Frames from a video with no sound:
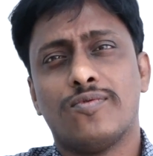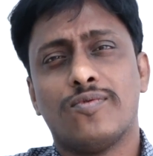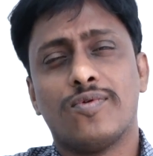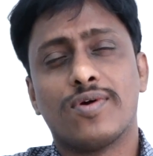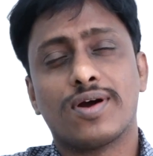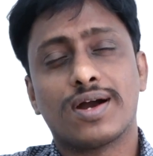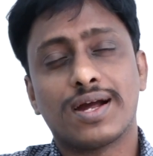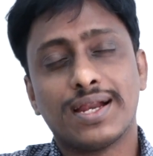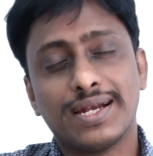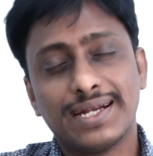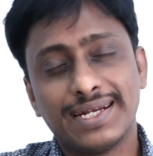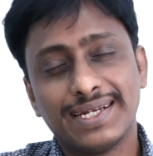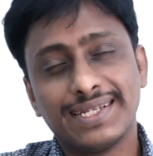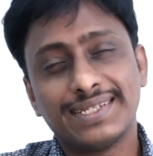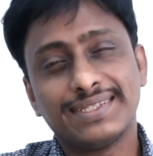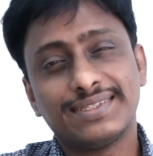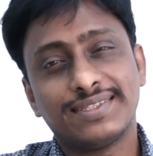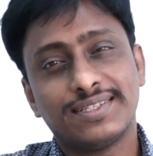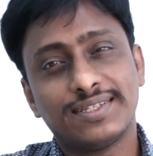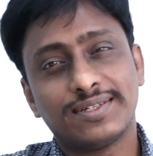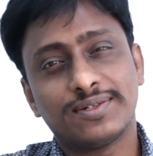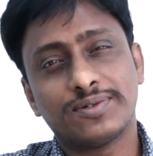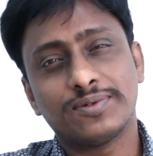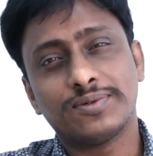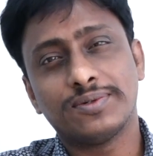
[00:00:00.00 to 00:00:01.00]

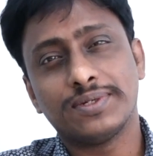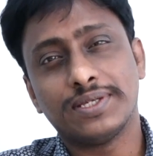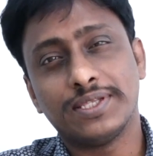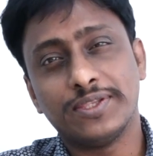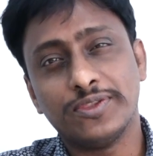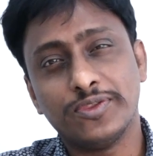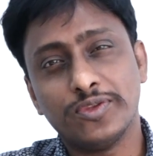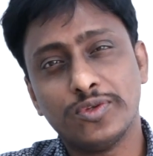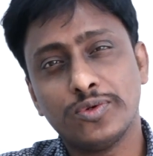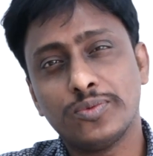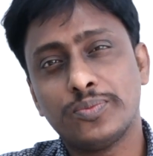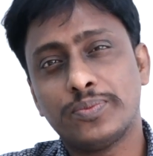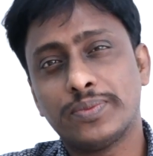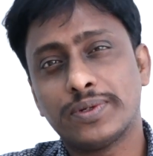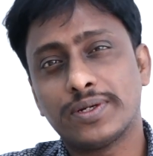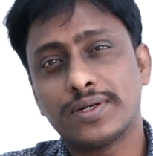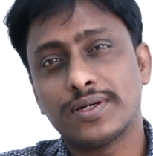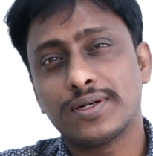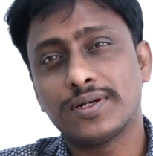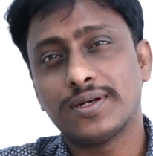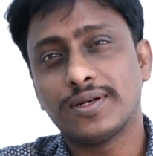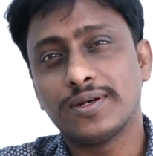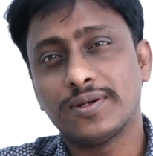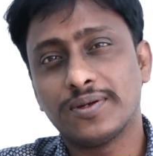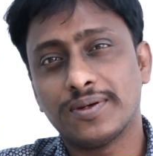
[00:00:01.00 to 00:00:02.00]
ఒకళ్ళిద్దరు
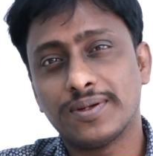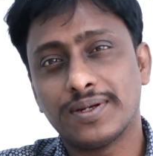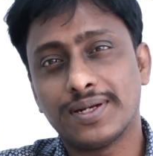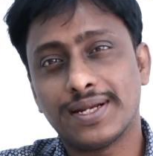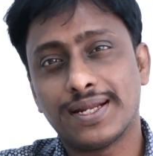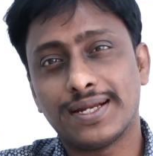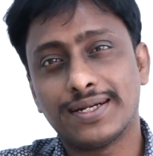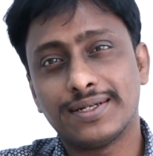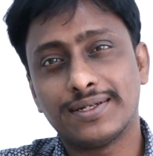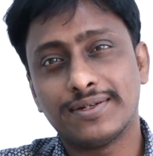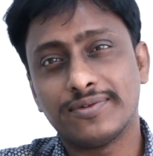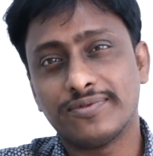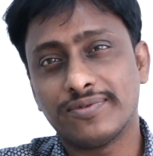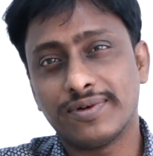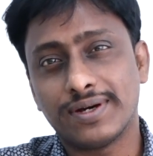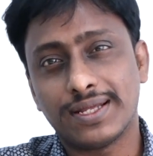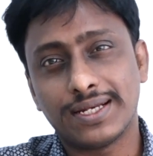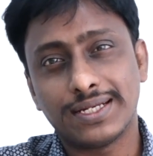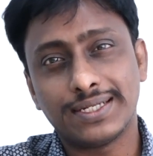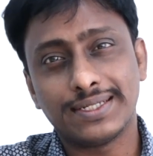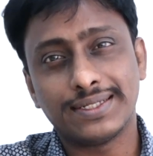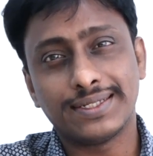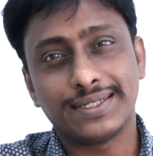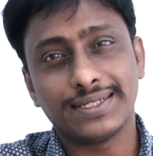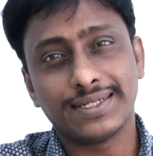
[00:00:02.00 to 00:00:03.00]
హిందూపురంలో లాంటి
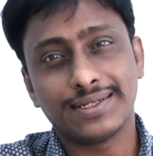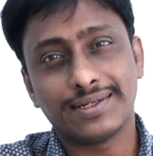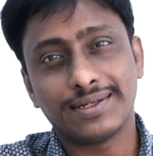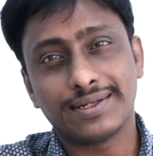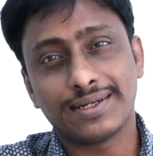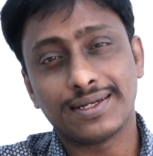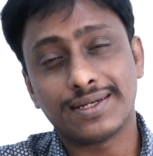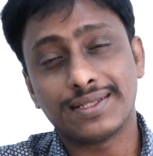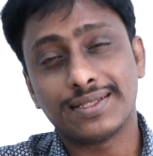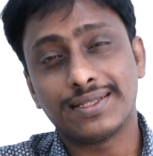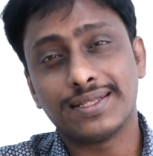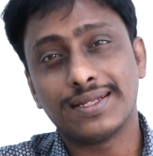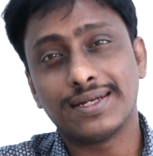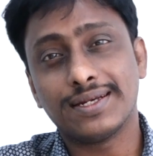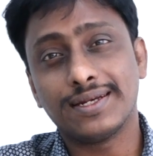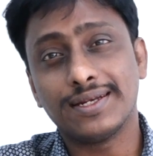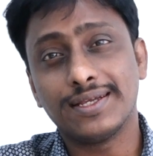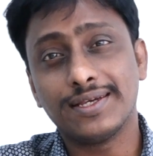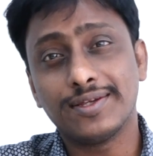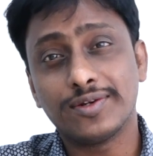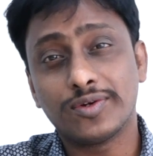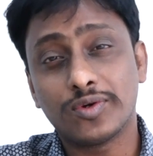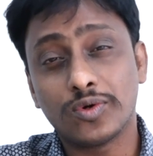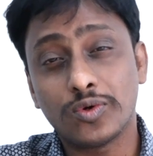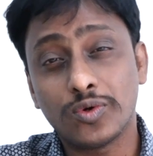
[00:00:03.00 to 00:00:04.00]
వాలంటీర్లు కాదండి
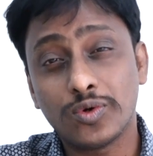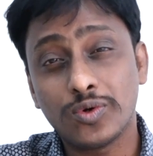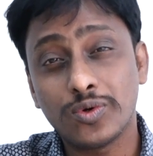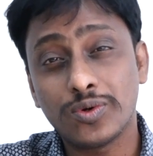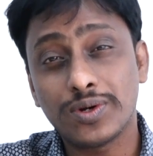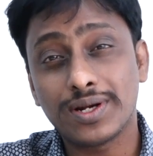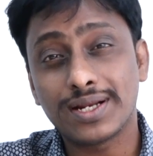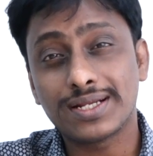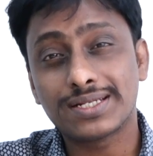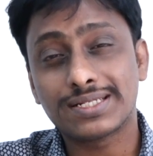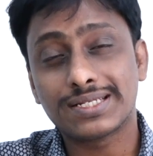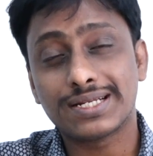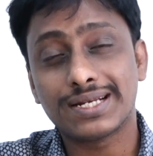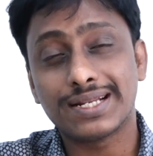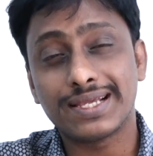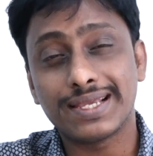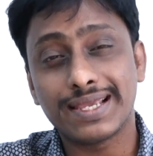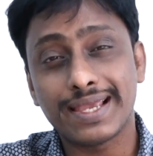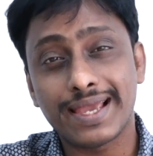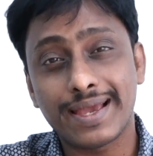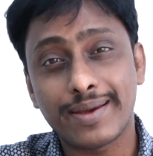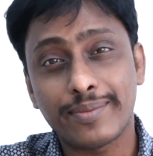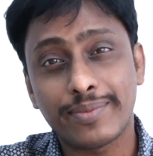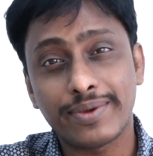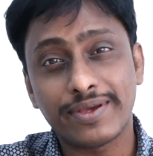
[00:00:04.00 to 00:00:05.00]
రెండు లక్షల
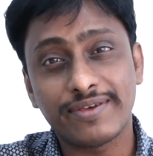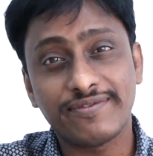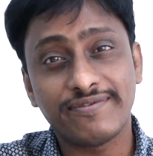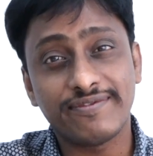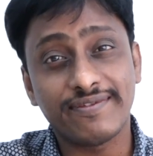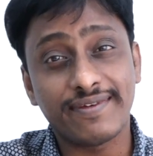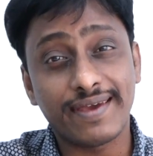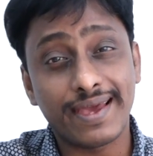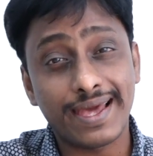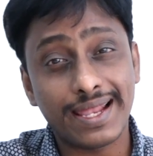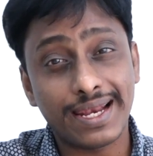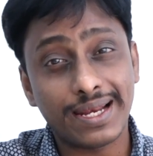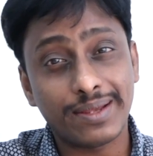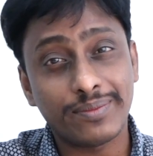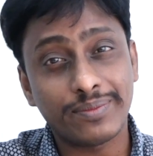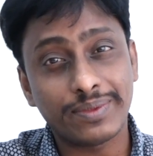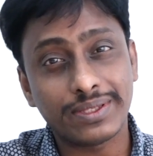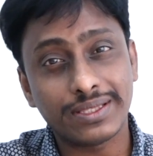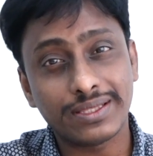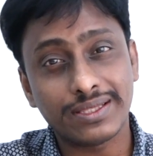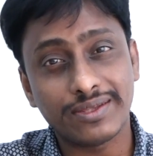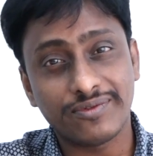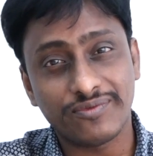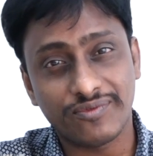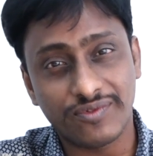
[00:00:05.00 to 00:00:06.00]
యాభై వేల
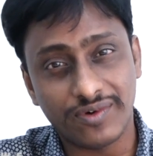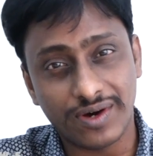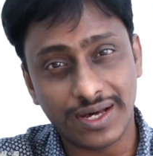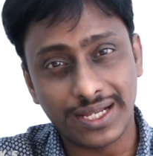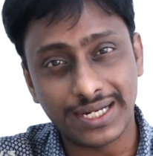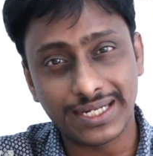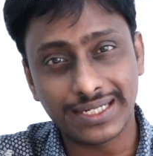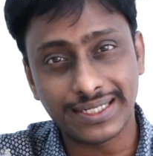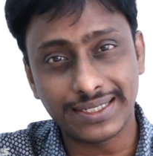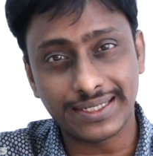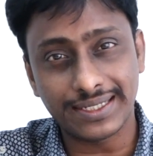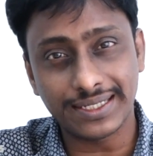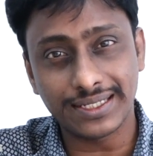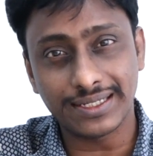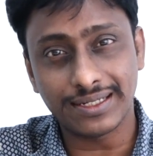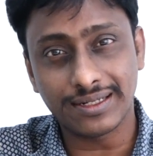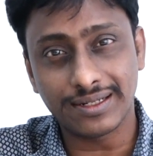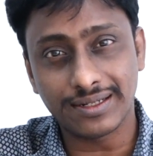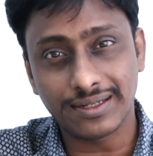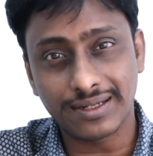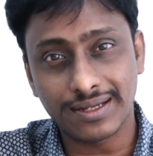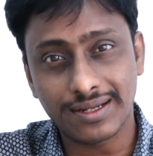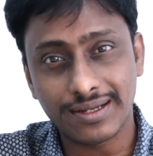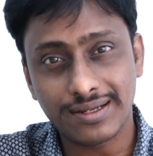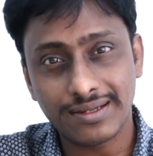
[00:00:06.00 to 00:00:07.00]
మంది
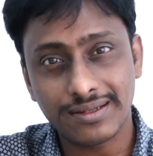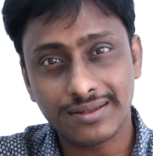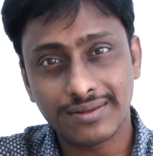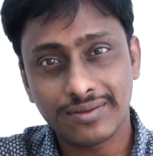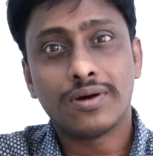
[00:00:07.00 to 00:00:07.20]
వాలంటీర్లుగా